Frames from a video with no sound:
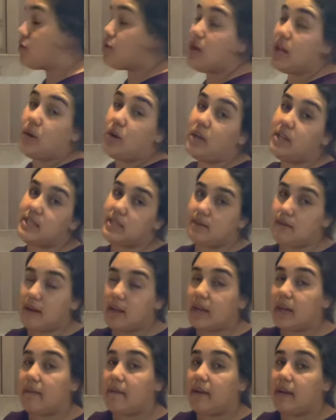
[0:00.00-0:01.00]
ya no les iba a
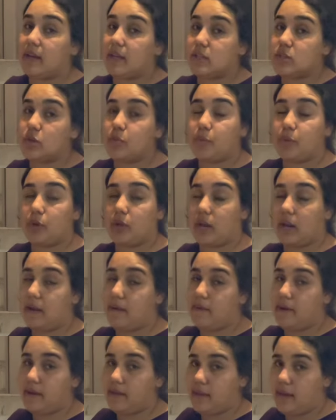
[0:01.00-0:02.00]
grabar esto porque la
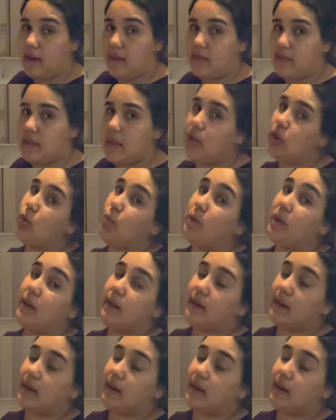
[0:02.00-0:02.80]
verdad ya ando bien